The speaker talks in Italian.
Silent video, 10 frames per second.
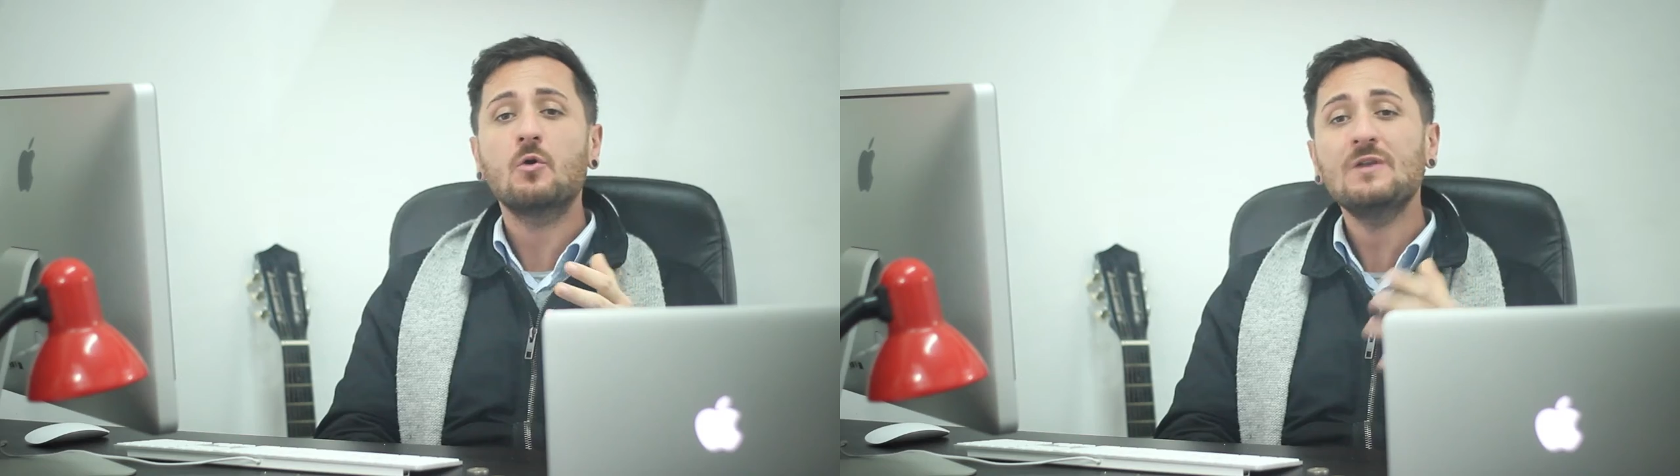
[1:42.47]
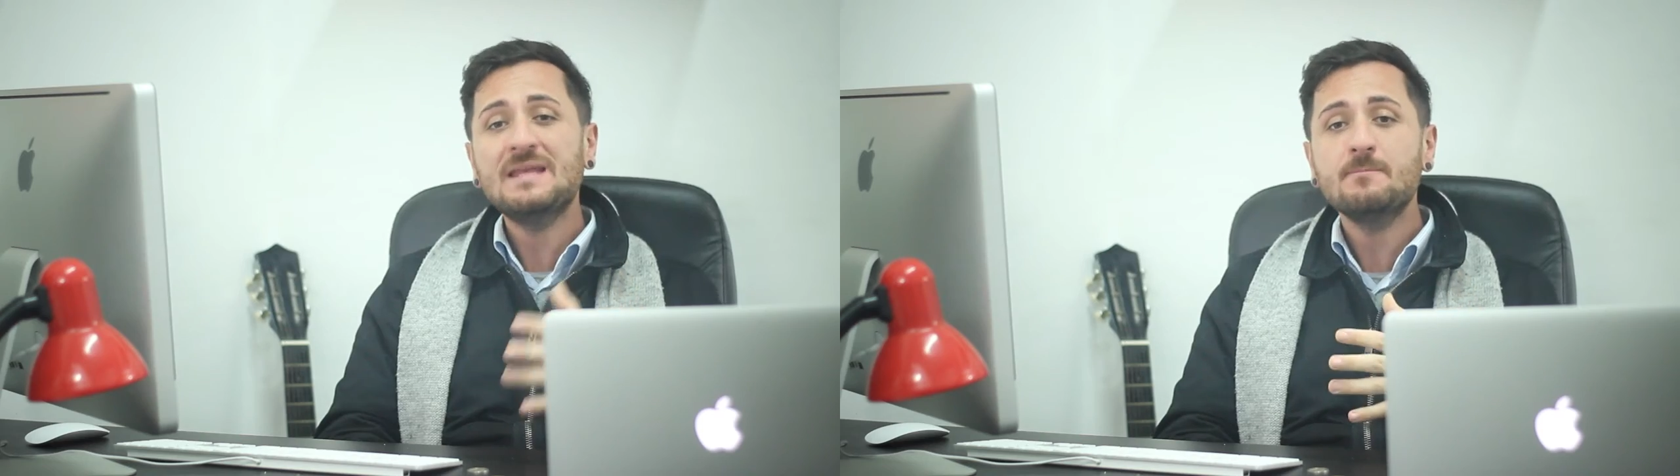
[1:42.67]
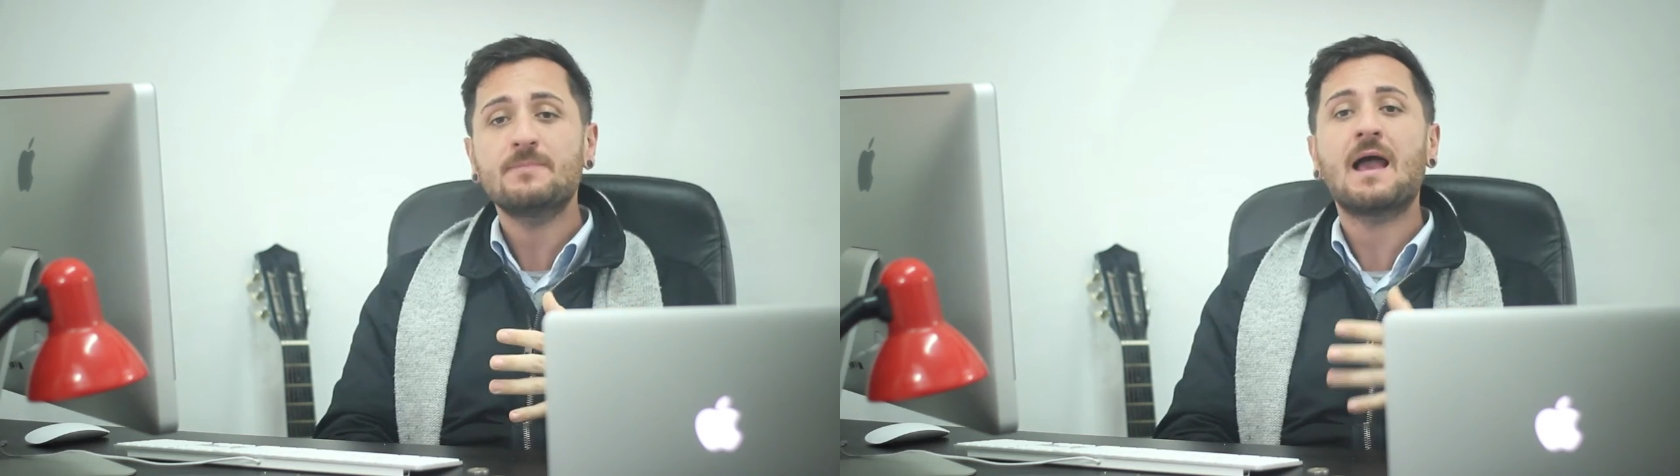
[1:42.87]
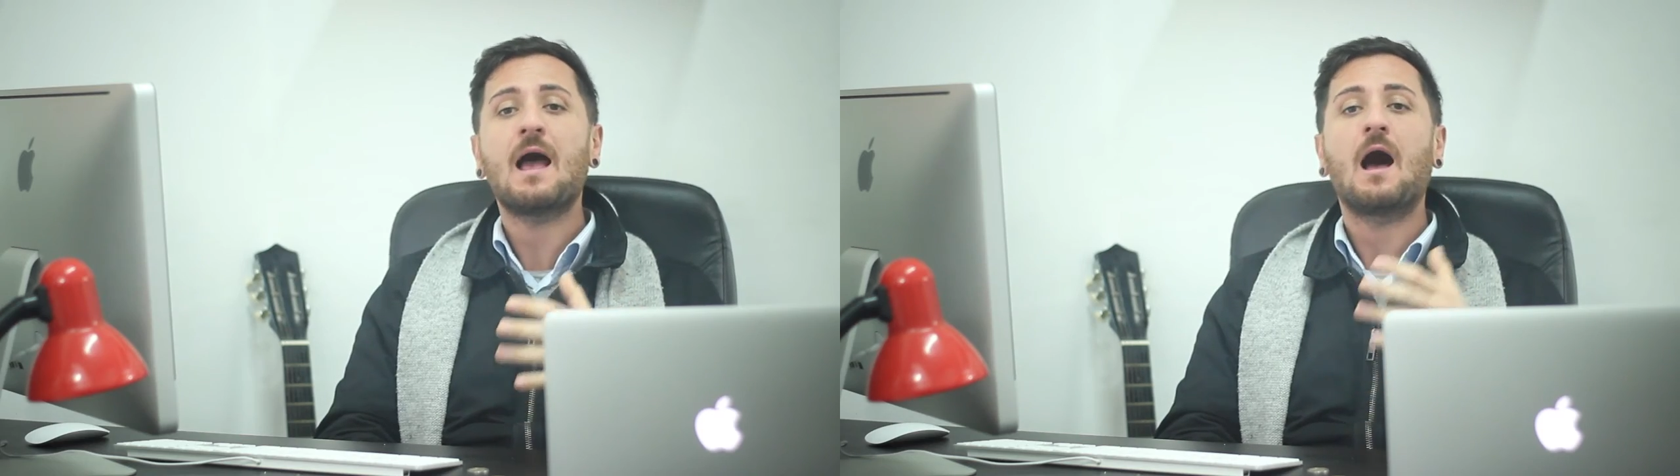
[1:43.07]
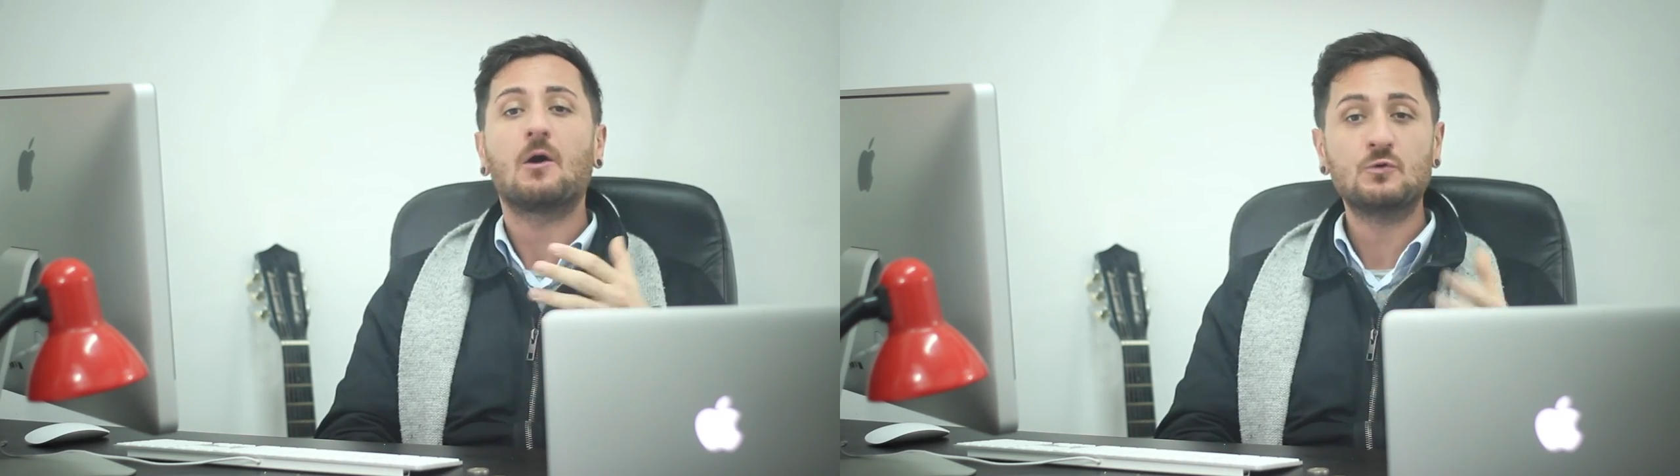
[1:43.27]

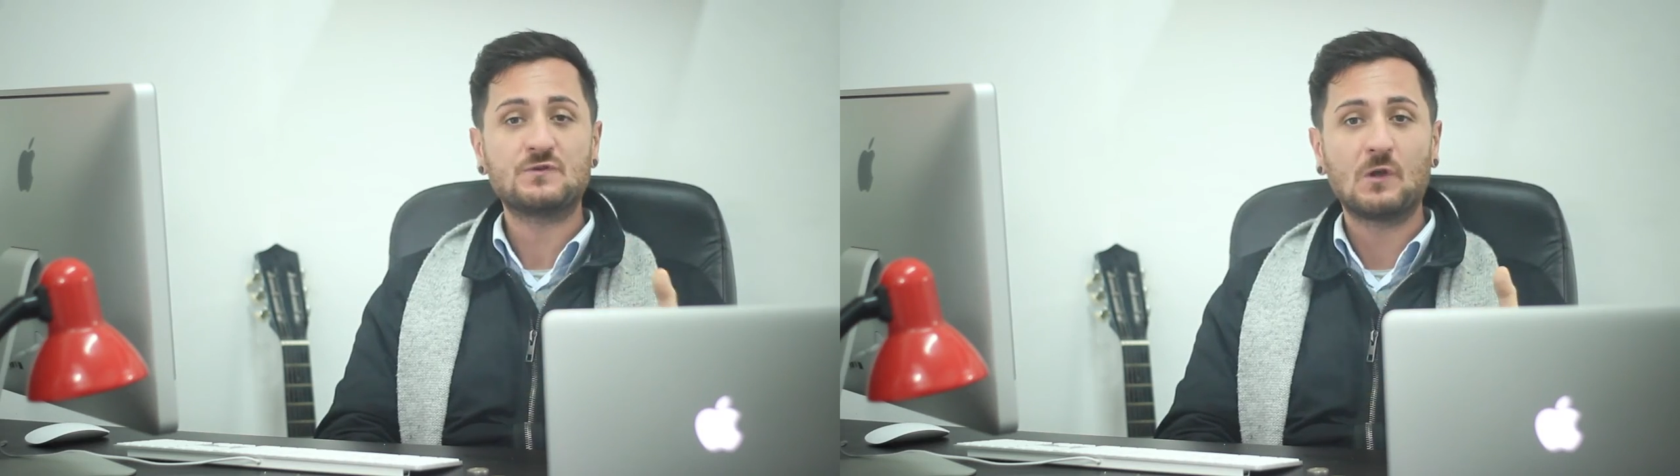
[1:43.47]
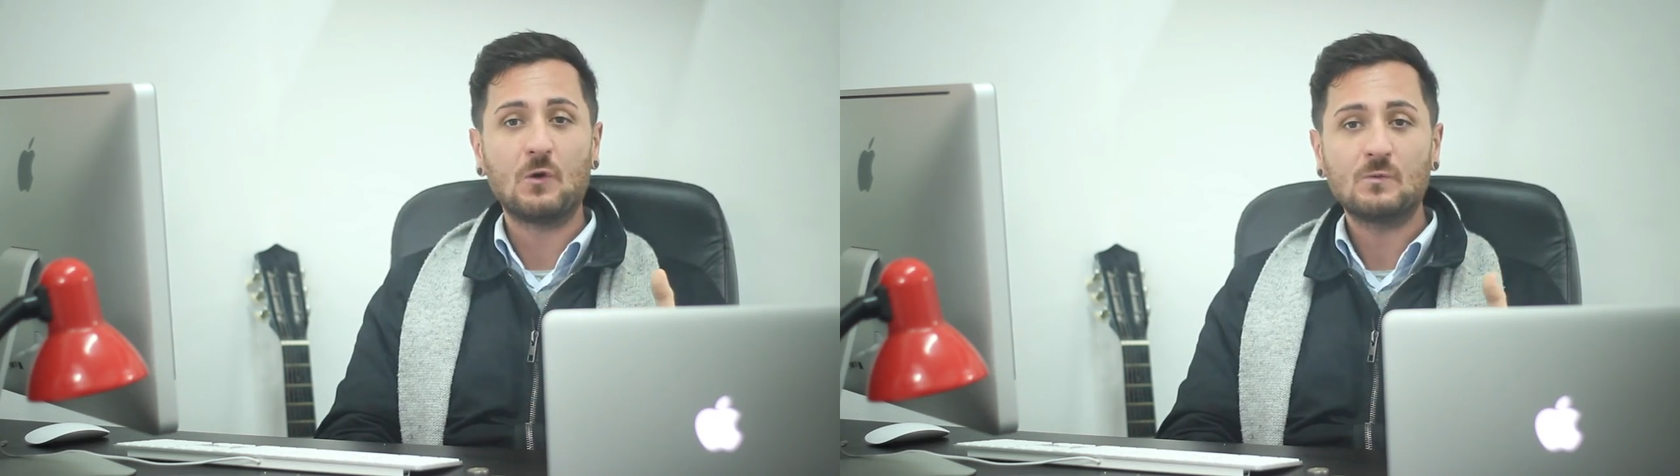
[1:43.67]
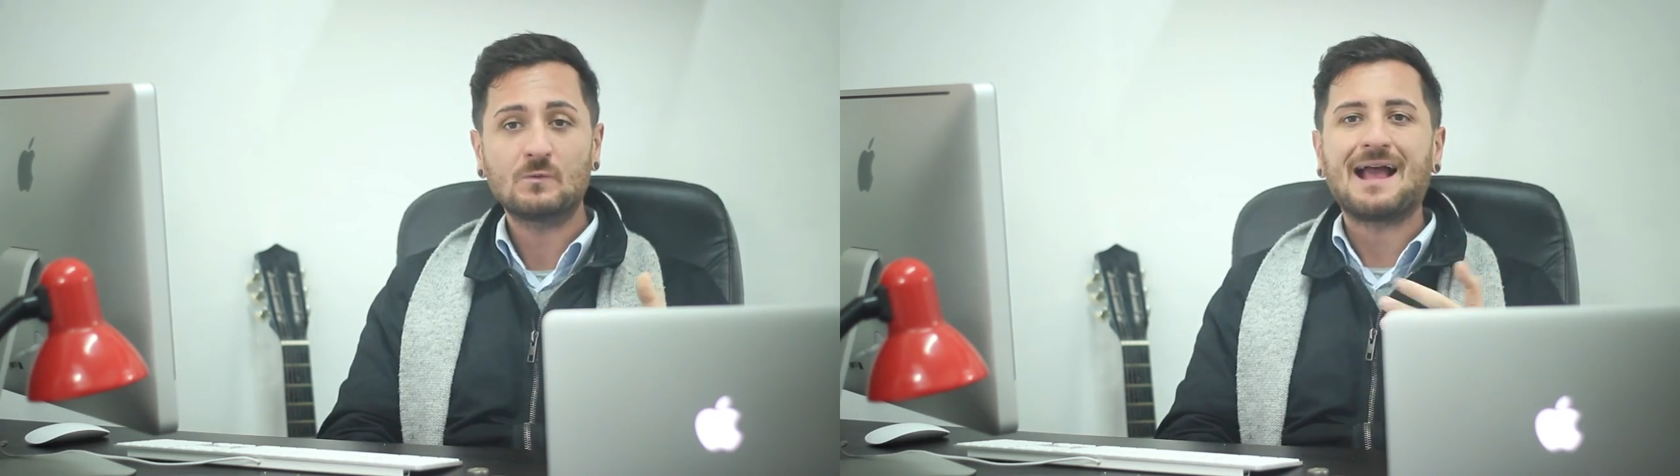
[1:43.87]
Olimpia a Houston. Oslo.